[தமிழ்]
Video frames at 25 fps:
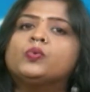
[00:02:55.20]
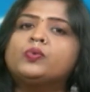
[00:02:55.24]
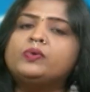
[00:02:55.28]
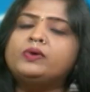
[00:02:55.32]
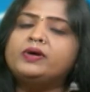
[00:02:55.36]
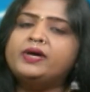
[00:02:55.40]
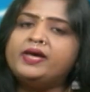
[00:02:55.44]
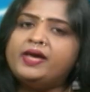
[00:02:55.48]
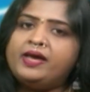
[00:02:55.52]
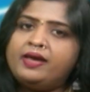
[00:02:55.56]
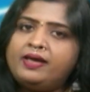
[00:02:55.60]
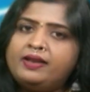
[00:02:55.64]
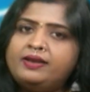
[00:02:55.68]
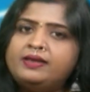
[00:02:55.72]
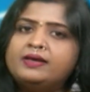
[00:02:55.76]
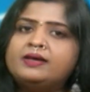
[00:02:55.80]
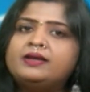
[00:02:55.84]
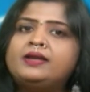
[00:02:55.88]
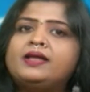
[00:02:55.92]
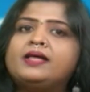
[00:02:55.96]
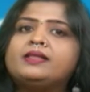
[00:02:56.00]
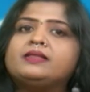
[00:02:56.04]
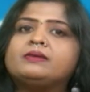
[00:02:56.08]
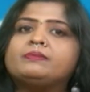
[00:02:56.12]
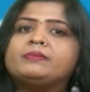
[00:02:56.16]
உங்கள்
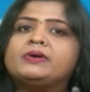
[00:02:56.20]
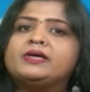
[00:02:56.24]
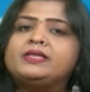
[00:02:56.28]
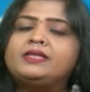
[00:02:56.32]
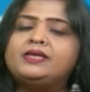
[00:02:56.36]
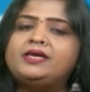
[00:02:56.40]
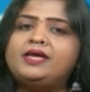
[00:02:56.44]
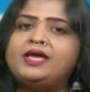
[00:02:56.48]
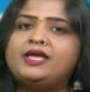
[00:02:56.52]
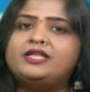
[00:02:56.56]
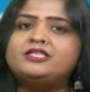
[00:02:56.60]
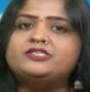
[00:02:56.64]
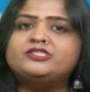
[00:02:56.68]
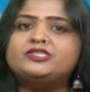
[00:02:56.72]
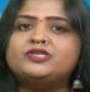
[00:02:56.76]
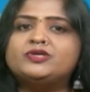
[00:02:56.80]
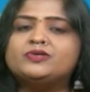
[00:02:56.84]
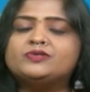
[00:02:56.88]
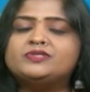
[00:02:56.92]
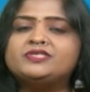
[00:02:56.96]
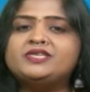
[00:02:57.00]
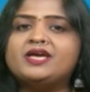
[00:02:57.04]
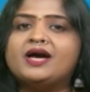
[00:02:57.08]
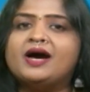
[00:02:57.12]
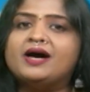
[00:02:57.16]
ஏரியாவில் அந்த மாதிரி
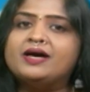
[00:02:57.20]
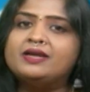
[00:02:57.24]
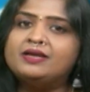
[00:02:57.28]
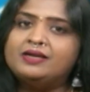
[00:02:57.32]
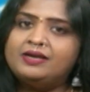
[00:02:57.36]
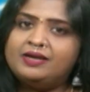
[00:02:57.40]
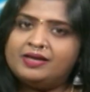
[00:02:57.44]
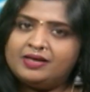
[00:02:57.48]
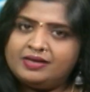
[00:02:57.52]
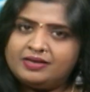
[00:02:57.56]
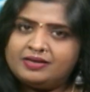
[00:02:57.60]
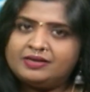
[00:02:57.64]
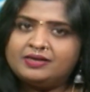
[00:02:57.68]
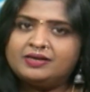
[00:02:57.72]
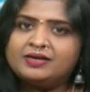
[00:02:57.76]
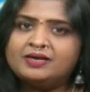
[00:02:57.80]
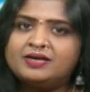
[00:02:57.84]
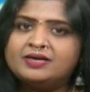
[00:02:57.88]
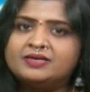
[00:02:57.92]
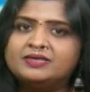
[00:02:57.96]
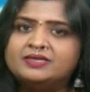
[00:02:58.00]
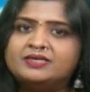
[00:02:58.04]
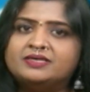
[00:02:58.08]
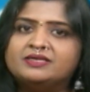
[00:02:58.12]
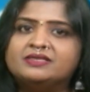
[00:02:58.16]
என்ஜிஓஸ் யாரெல்லாம்
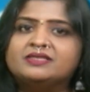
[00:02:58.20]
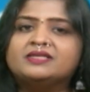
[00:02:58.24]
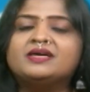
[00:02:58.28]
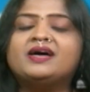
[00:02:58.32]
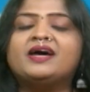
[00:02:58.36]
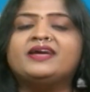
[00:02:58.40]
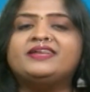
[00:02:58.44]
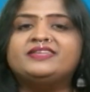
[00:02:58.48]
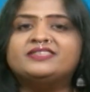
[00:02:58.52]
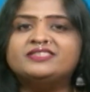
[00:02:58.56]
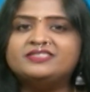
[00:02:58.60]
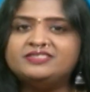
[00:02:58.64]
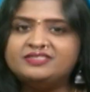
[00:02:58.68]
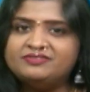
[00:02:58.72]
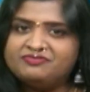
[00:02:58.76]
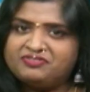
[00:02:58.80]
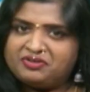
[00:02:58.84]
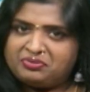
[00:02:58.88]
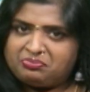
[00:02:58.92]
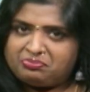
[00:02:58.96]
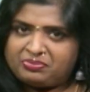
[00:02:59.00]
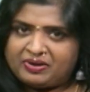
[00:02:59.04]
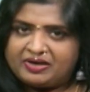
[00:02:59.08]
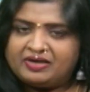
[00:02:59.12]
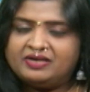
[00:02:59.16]
இருக்கிறாங்கன்றதை
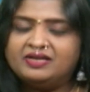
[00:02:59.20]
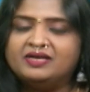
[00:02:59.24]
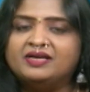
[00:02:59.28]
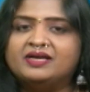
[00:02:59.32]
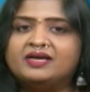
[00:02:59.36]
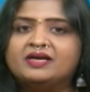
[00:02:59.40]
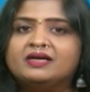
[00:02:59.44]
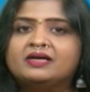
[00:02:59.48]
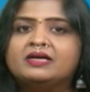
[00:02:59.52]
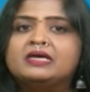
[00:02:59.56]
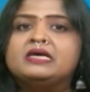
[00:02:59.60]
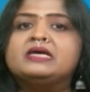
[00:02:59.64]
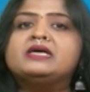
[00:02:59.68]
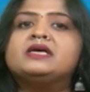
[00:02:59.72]
ஐடென்டிஃபை பண்ணுங்கள்